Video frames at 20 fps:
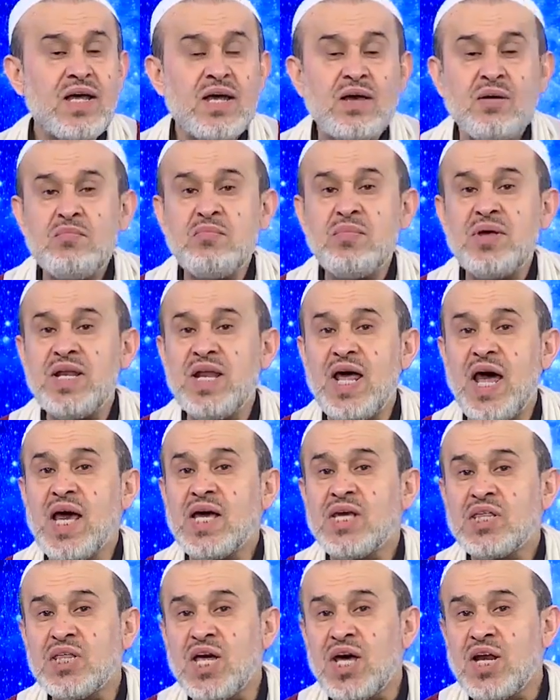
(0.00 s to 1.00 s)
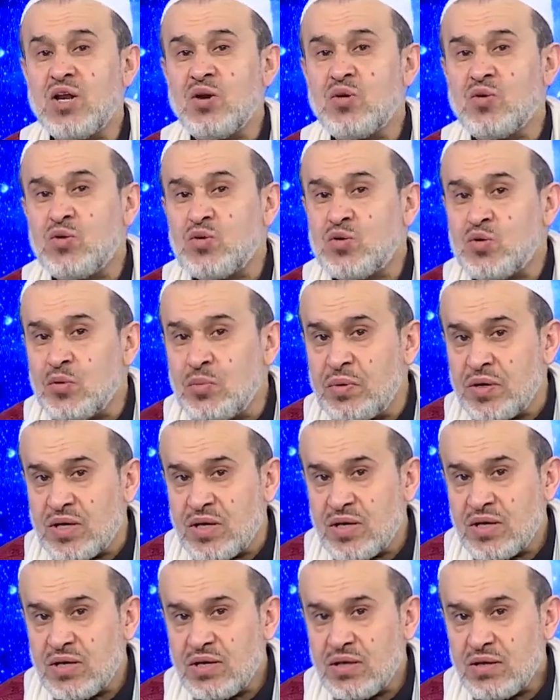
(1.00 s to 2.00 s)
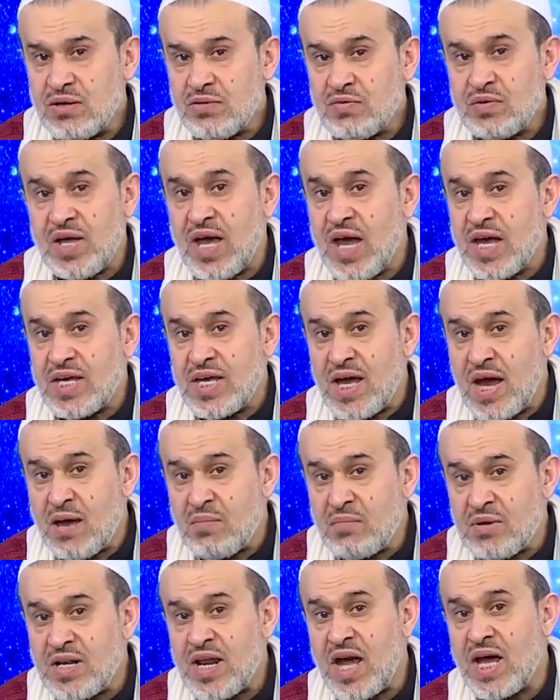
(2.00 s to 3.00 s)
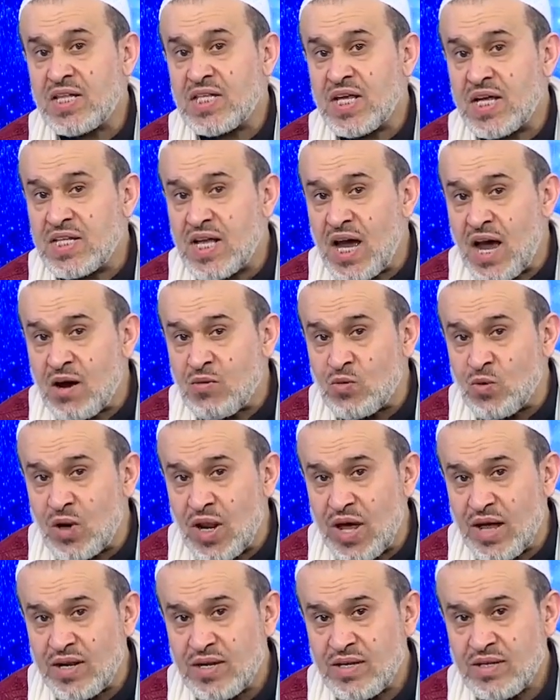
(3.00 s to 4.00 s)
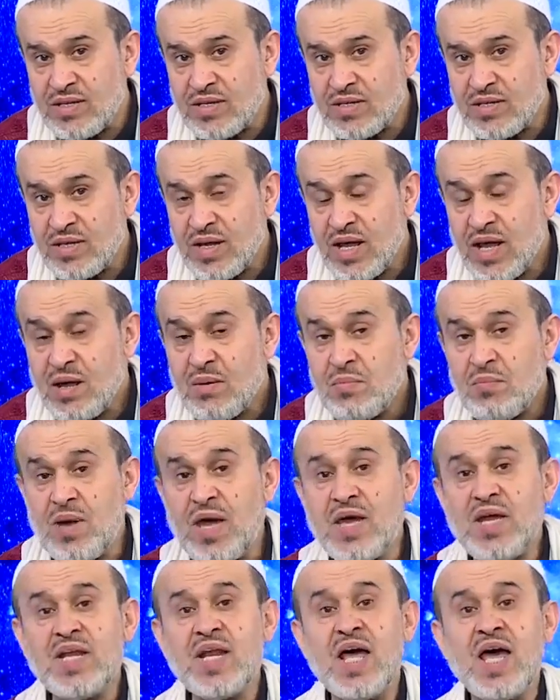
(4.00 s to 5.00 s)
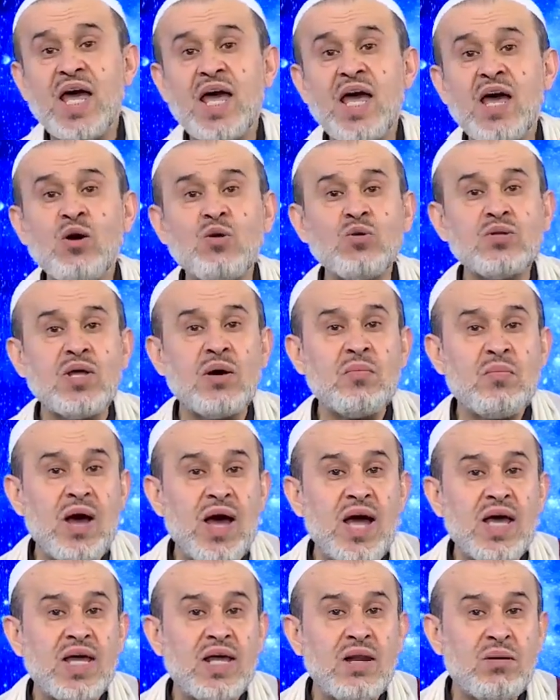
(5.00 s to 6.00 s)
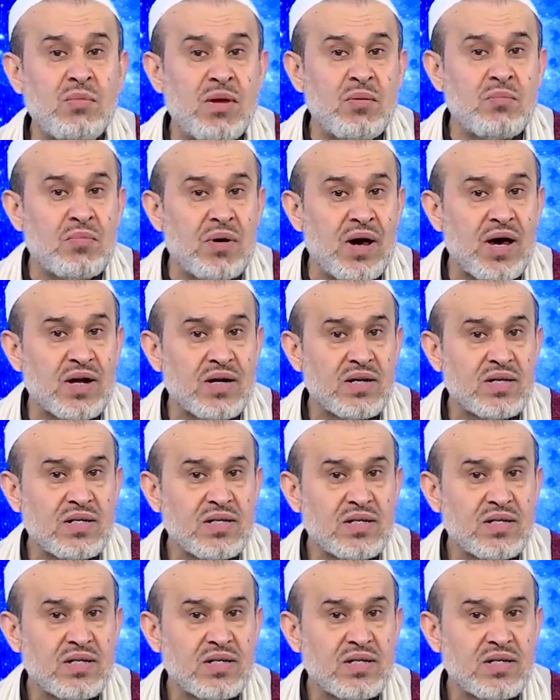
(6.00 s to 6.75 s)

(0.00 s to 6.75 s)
من اكثر الكتب في ايامنا تداولا بين خطباء المنبر